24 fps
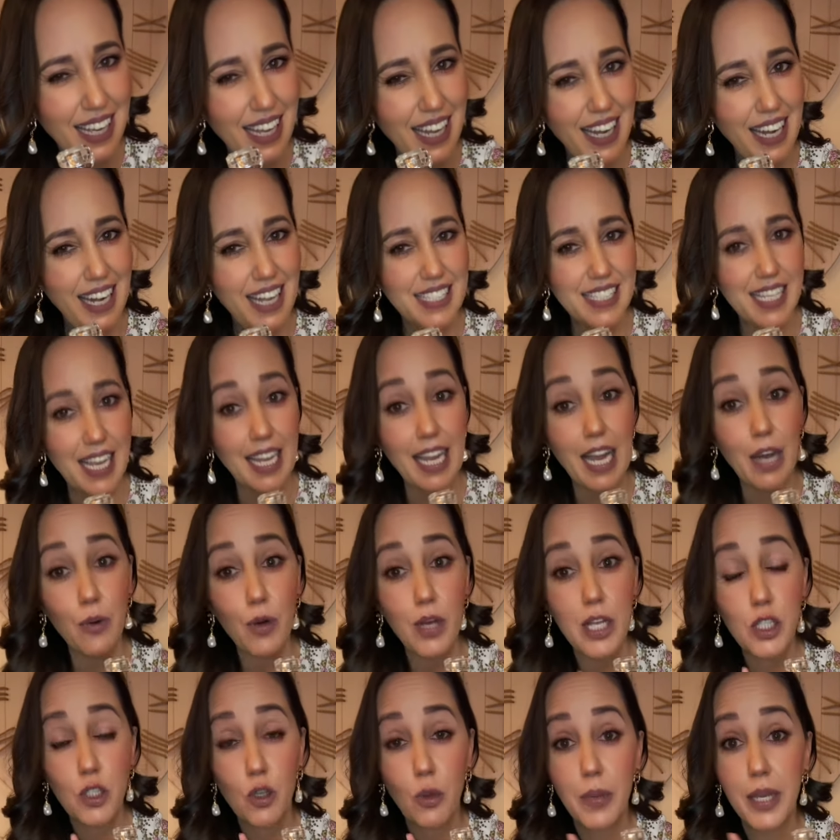les acabo
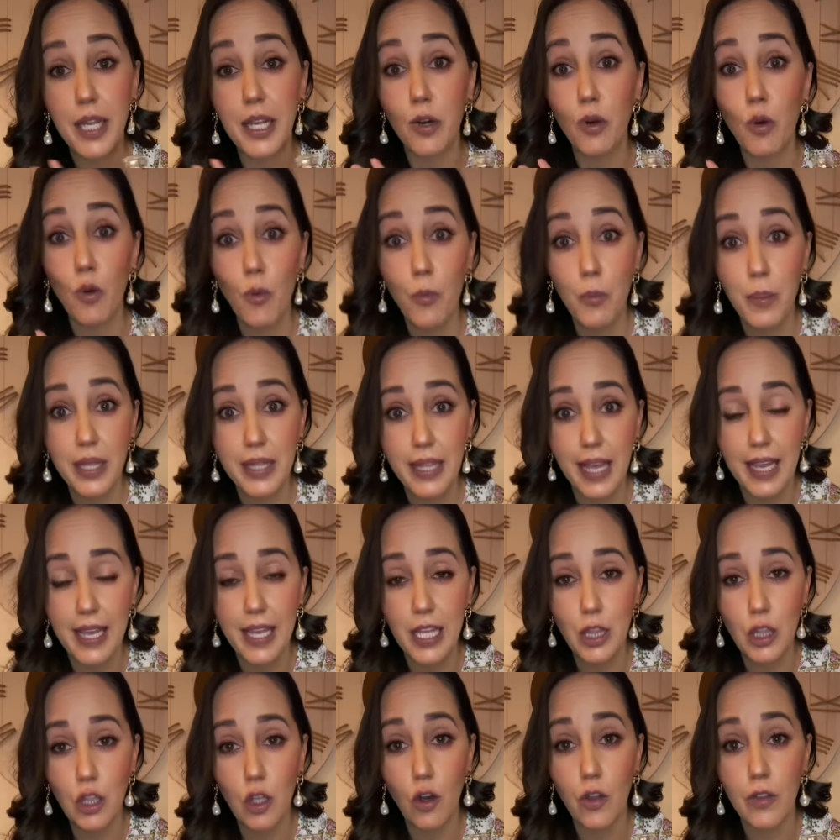de subir un
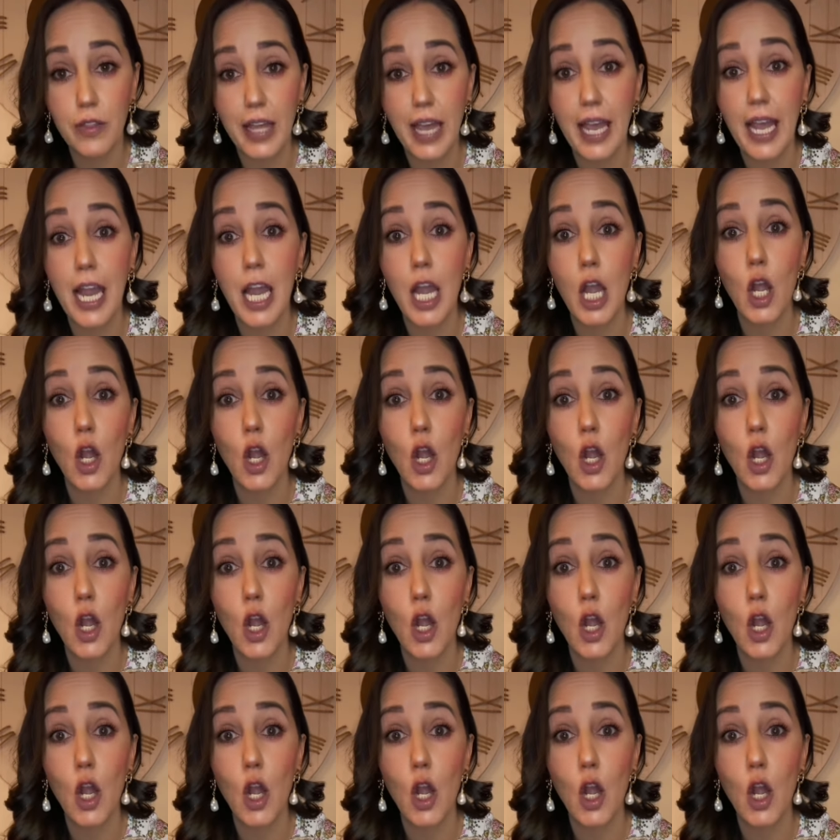videito de